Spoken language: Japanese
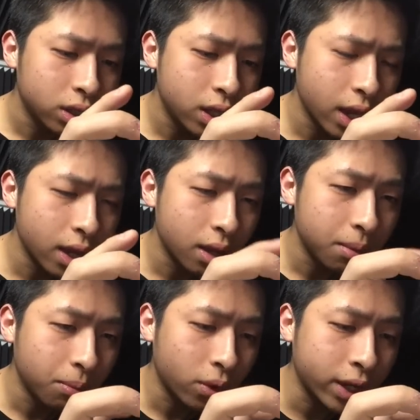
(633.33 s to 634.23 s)
で
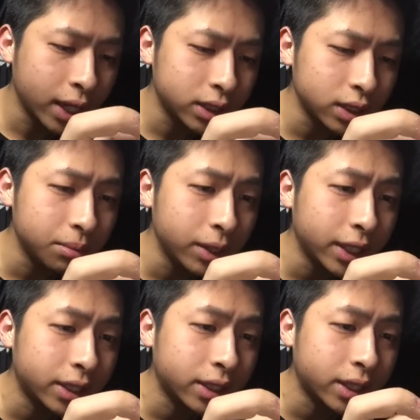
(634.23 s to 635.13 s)
もう削
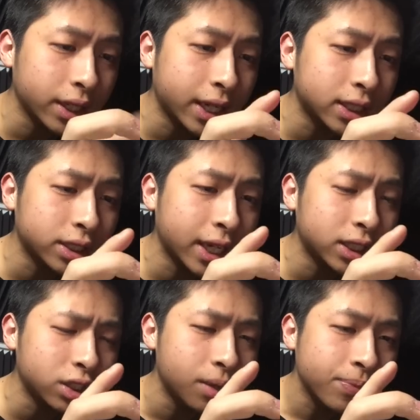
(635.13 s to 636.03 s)
り一気に削
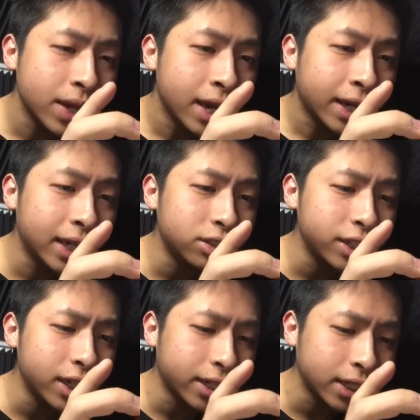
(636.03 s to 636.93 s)
削る
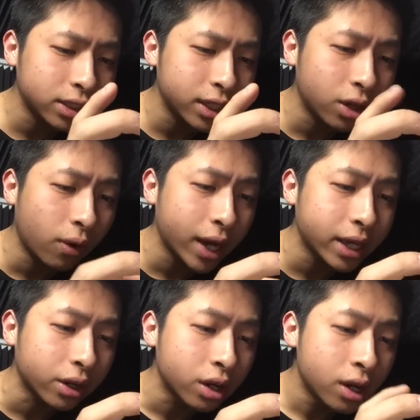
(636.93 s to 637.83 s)
削り削り
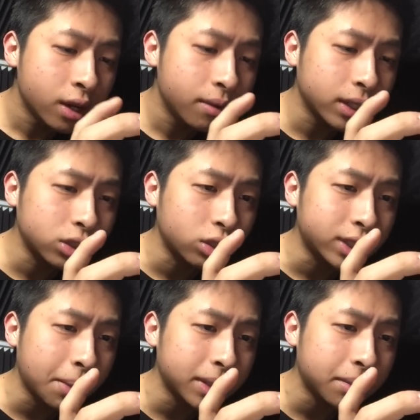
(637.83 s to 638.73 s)
ロワイヤルえっと
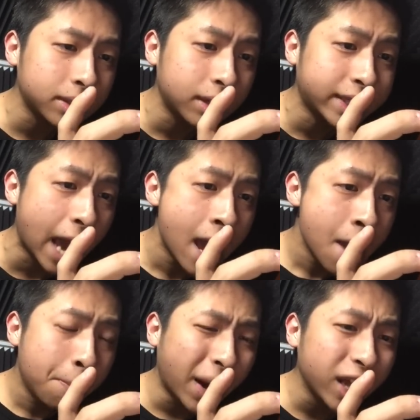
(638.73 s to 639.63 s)
邪魔邪魔邪魔いけ
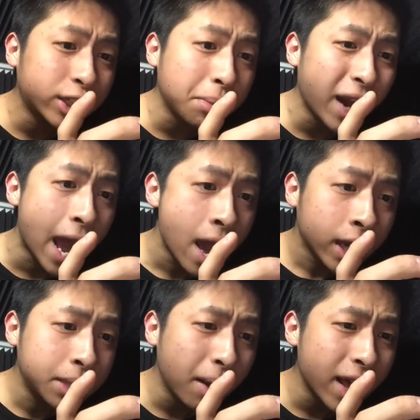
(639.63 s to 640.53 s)
バレる決まれ
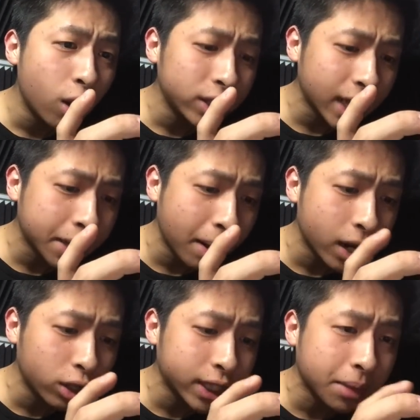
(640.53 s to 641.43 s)
決まれロイジャー決ま
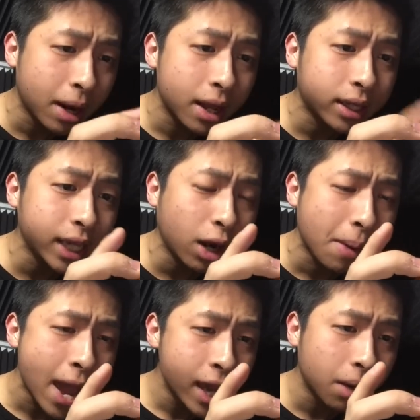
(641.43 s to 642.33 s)
れロイジャー決まれや
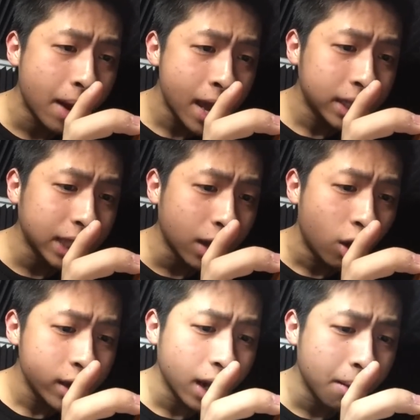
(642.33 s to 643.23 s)
らめや最
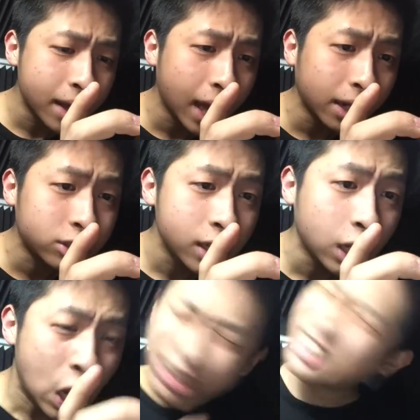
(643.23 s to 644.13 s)
後やらめやらめ
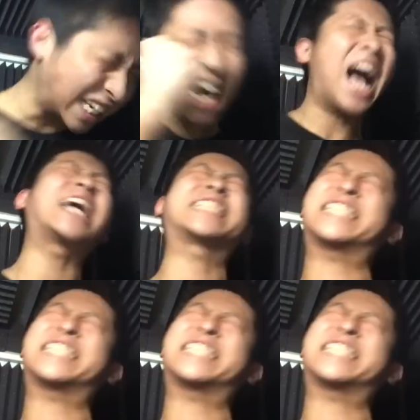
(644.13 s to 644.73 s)
やしゃーき